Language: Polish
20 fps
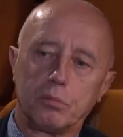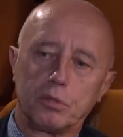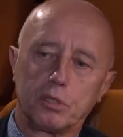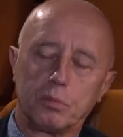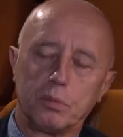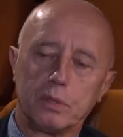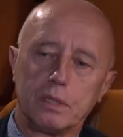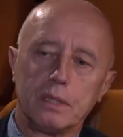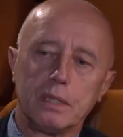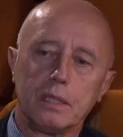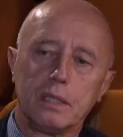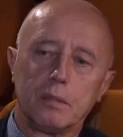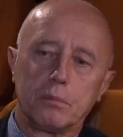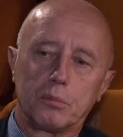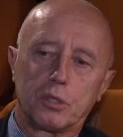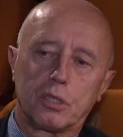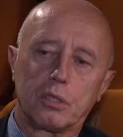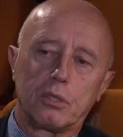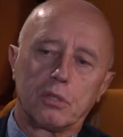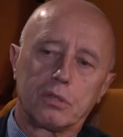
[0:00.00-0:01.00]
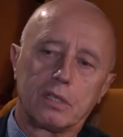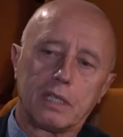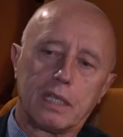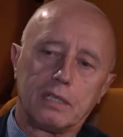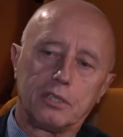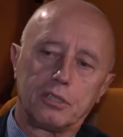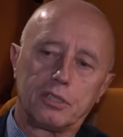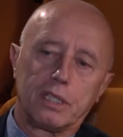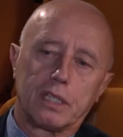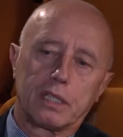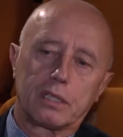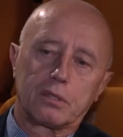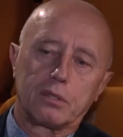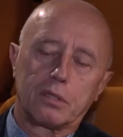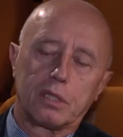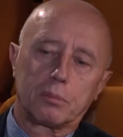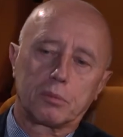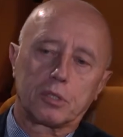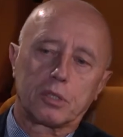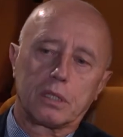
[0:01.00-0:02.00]
Myśmy przyglądali się, jak to
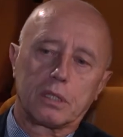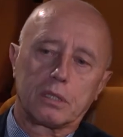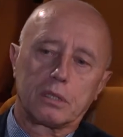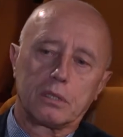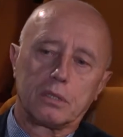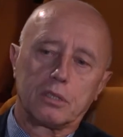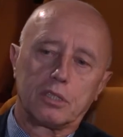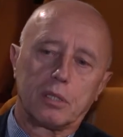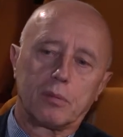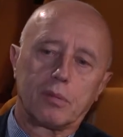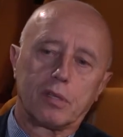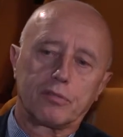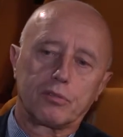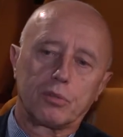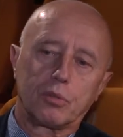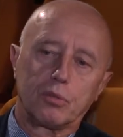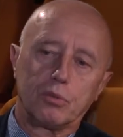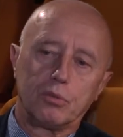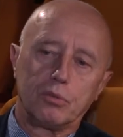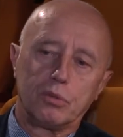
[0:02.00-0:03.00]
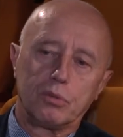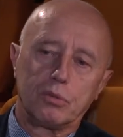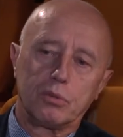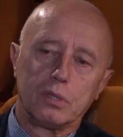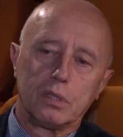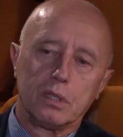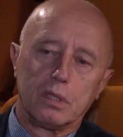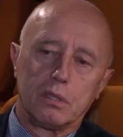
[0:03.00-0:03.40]
na przykład działa w Toruniu.